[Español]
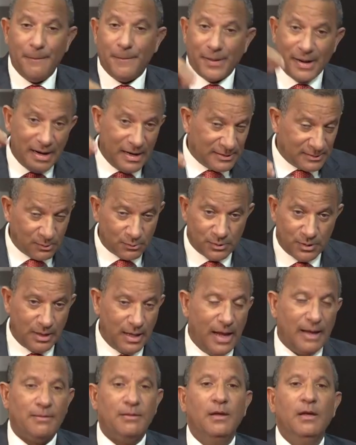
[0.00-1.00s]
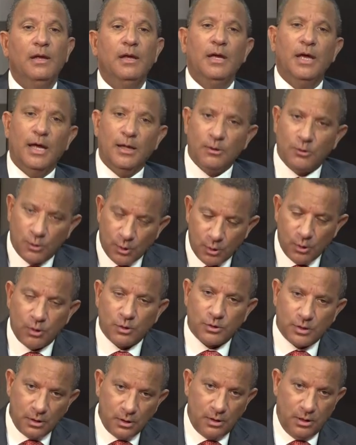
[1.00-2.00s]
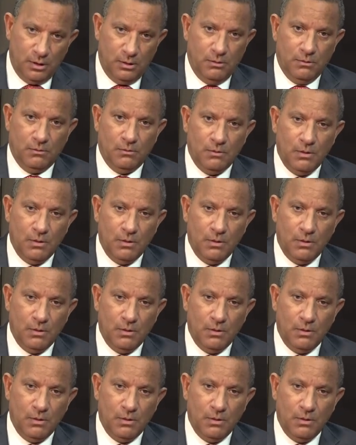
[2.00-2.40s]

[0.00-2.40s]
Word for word: para la sociedad en todos los sentidos,